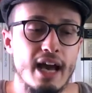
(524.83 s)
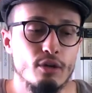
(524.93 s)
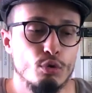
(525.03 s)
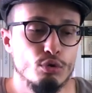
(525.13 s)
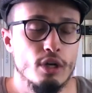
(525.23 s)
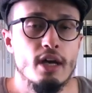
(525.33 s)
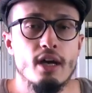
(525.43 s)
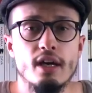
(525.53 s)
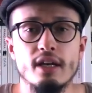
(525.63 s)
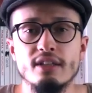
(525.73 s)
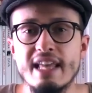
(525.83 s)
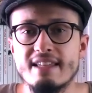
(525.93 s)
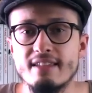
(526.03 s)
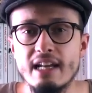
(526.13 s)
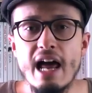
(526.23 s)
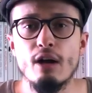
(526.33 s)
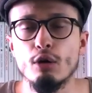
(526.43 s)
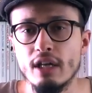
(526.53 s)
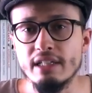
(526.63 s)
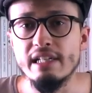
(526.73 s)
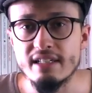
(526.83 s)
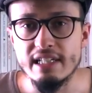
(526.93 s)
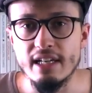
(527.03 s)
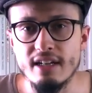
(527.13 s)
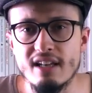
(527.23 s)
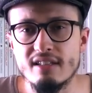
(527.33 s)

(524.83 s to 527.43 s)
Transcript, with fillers: Yani onun e, nesnelerle olan ilişkileri